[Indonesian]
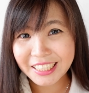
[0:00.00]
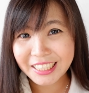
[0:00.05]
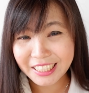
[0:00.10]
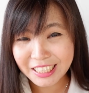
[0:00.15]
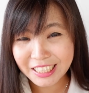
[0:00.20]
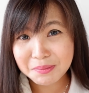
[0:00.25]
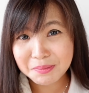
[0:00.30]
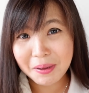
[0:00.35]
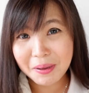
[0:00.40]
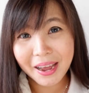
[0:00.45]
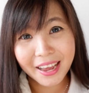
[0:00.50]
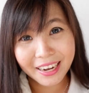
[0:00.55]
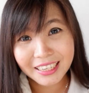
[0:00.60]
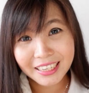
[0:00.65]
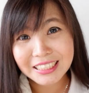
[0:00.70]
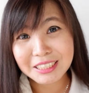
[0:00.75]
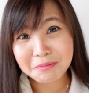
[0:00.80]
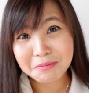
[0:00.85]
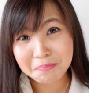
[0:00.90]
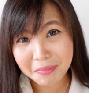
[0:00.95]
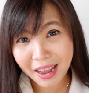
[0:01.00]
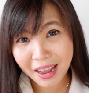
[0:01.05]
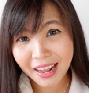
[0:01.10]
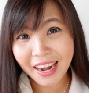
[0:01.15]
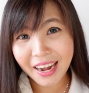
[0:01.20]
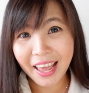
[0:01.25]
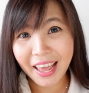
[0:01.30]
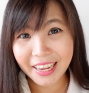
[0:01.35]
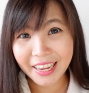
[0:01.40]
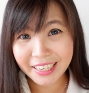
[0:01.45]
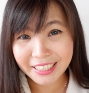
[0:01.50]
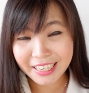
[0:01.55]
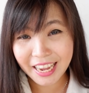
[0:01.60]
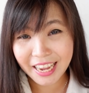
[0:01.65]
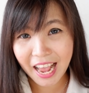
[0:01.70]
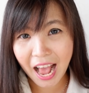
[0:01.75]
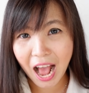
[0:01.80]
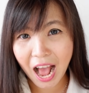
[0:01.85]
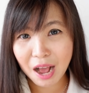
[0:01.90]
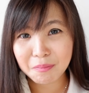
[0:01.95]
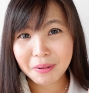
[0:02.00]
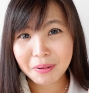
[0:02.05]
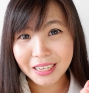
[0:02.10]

jenis makanan Jepang lainnya.